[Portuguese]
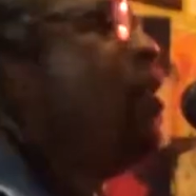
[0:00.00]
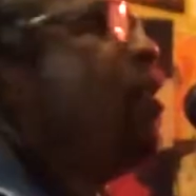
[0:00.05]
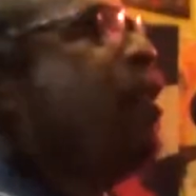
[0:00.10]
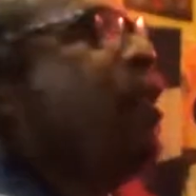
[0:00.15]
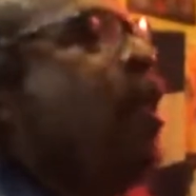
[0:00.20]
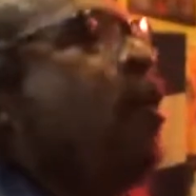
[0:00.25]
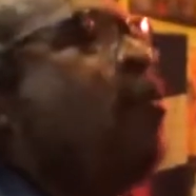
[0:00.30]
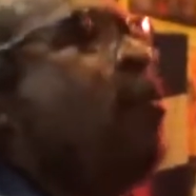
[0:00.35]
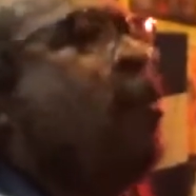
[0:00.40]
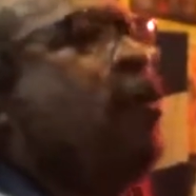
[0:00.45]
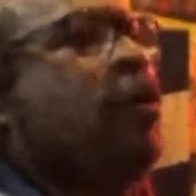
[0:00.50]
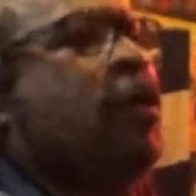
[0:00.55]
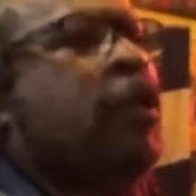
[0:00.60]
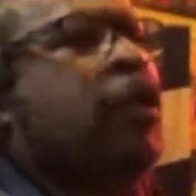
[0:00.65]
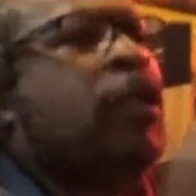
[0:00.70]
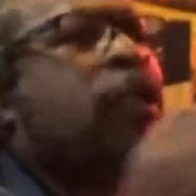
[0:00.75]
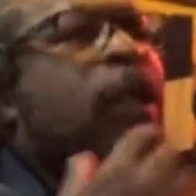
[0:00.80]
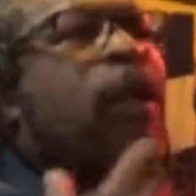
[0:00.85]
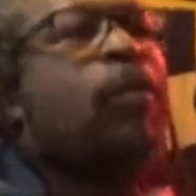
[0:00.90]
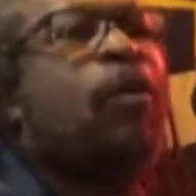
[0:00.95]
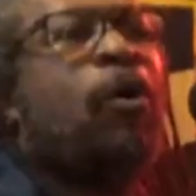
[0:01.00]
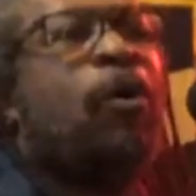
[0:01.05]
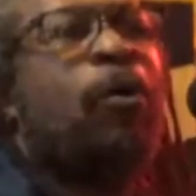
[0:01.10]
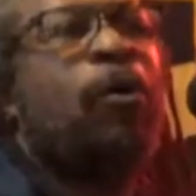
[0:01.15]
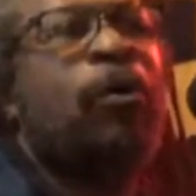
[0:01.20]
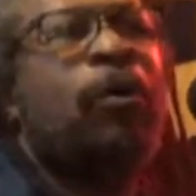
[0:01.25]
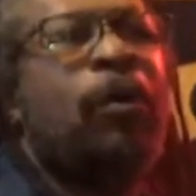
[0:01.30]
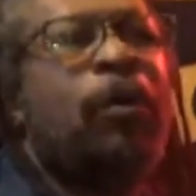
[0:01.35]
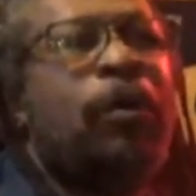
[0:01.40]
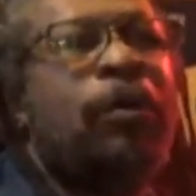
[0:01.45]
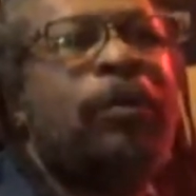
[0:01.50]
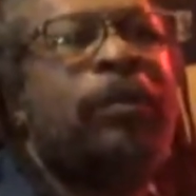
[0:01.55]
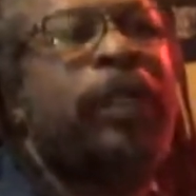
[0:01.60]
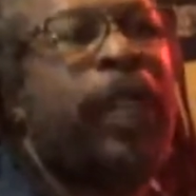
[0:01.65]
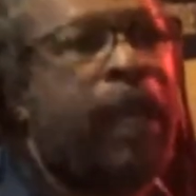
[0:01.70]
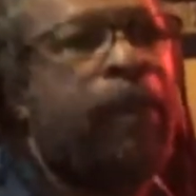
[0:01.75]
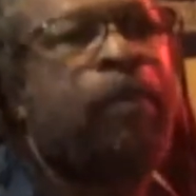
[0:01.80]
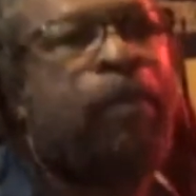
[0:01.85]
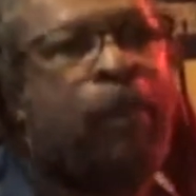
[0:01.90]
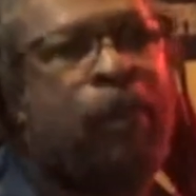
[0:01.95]
E tem uma outra que chama o
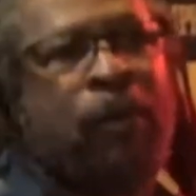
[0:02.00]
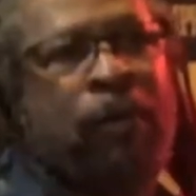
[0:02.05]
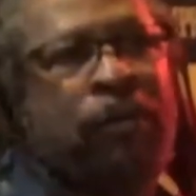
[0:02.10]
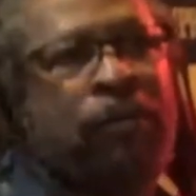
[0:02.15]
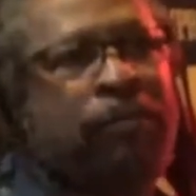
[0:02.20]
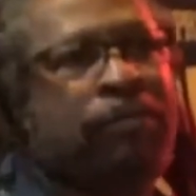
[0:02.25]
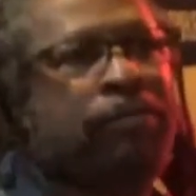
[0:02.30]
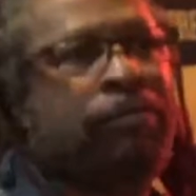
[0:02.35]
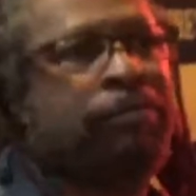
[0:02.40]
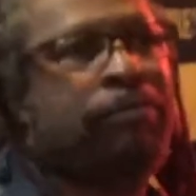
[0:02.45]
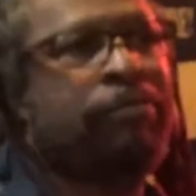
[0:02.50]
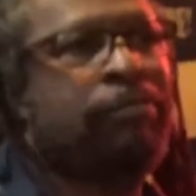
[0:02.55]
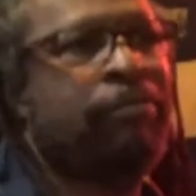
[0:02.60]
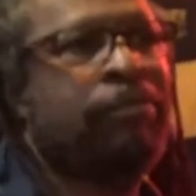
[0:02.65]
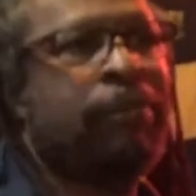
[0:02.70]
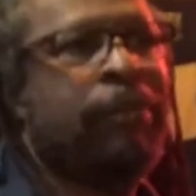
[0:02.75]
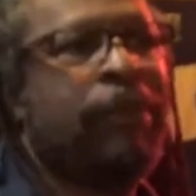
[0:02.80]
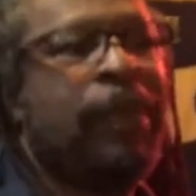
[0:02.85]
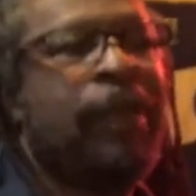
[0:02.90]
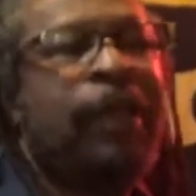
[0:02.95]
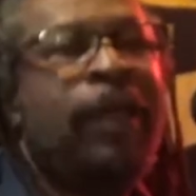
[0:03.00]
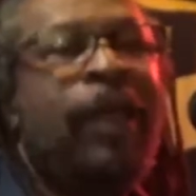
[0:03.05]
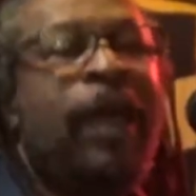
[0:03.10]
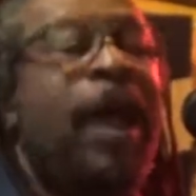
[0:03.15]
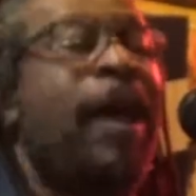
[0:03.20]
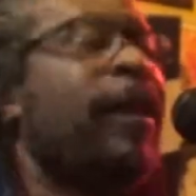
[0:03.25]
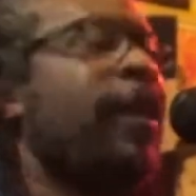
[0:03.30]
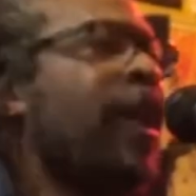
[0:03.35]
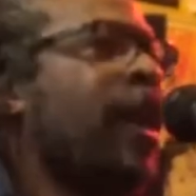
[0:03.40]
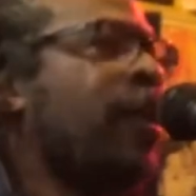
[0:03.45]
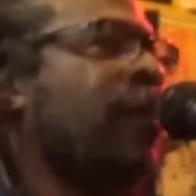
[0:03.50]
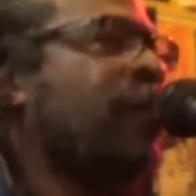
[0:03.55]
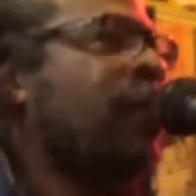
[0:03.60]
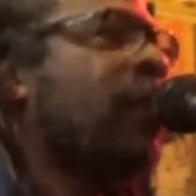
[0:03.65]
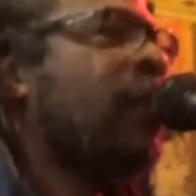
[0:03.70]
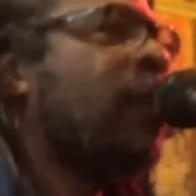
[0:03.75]
tempo. Aliás,